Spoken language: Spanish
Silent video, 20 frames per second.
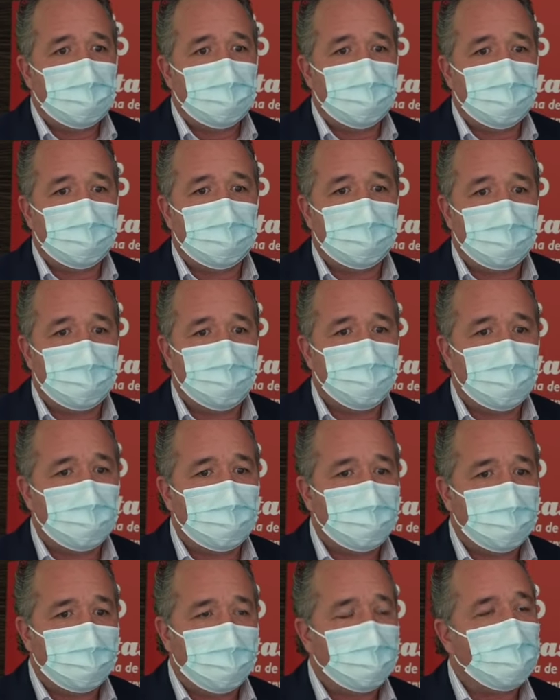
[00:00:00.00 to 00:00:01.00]
y,
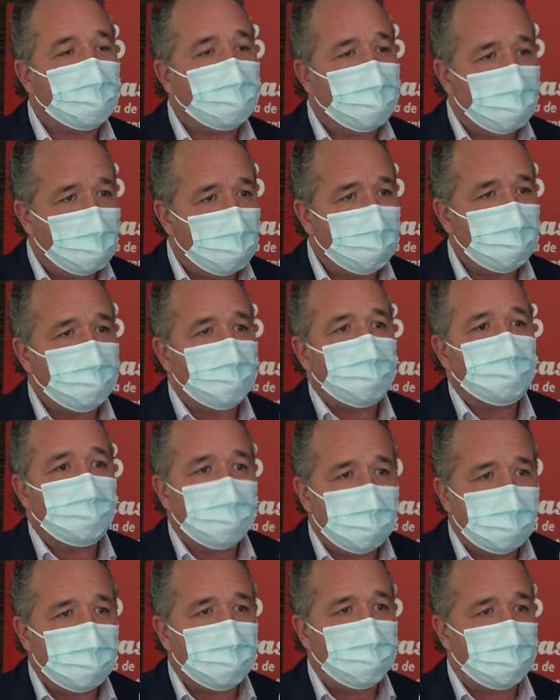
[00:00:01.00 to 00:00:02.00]
bueno, ahí han quedado puntos
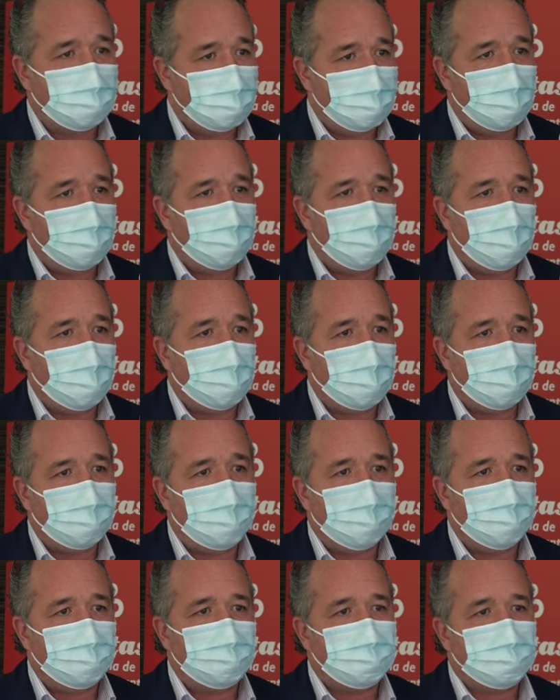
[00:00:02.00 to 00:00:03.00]
pendientes para seguir
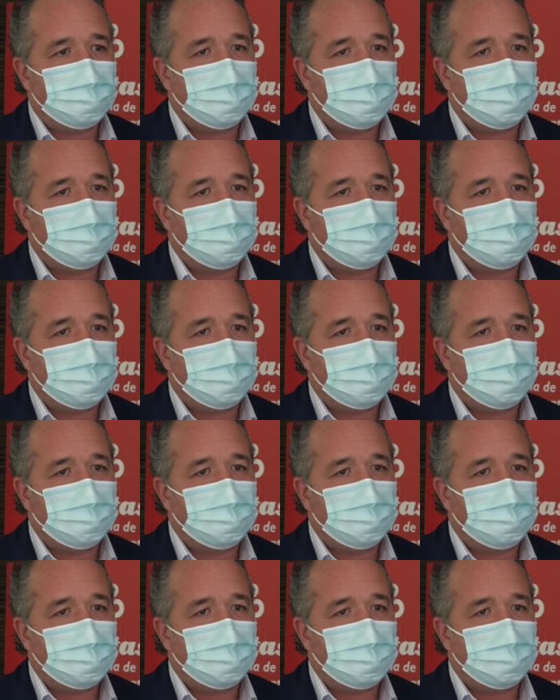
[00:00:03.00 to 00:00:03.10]
avanzando, ¿no?